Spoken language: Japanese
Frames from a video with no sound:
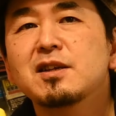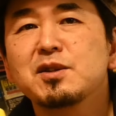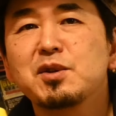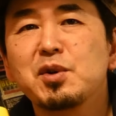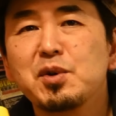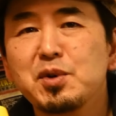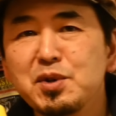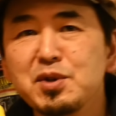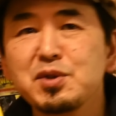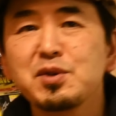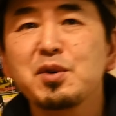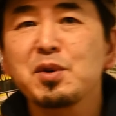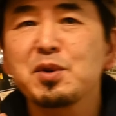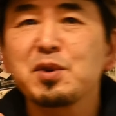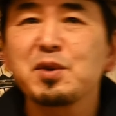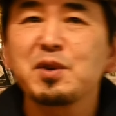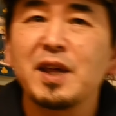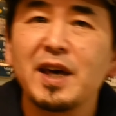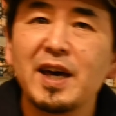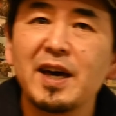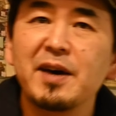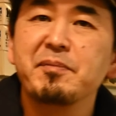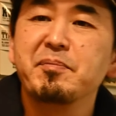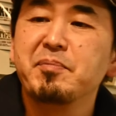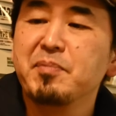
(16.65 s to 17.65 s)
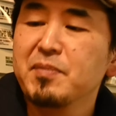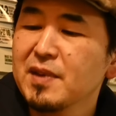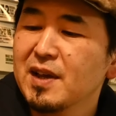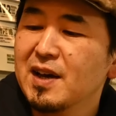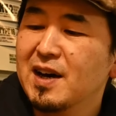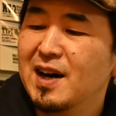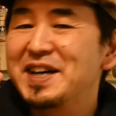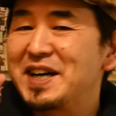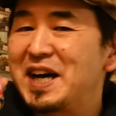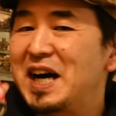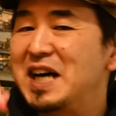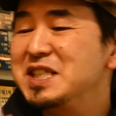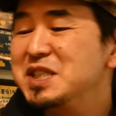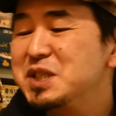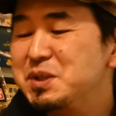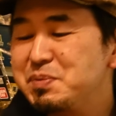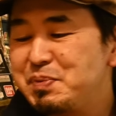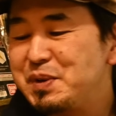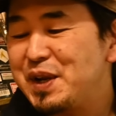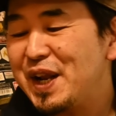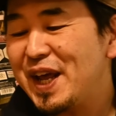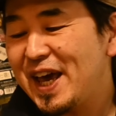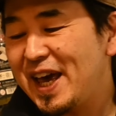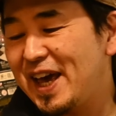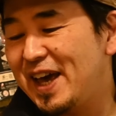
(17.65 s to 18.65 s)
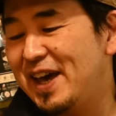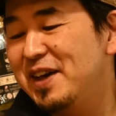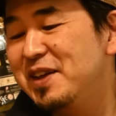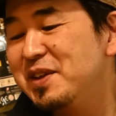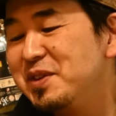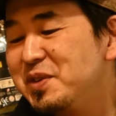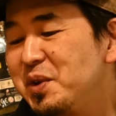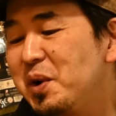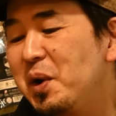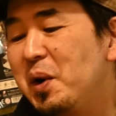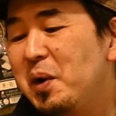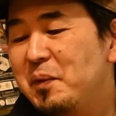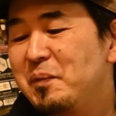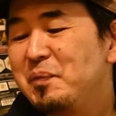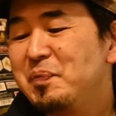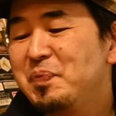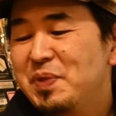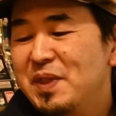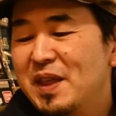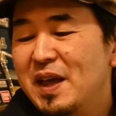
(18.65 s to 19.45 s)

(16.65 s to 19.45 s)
ということで缶スプレーの